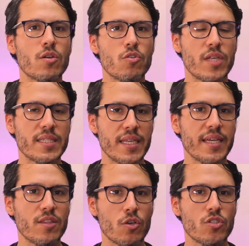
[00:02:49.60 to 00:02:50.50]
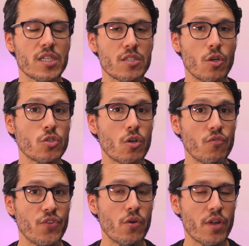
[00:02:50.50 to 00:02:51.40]
nos exige entonces dos
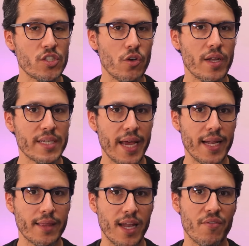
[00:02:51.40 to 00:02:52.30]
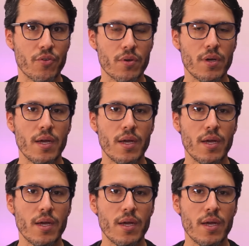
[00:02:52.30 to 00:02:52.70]
configuraciones en el teléfono,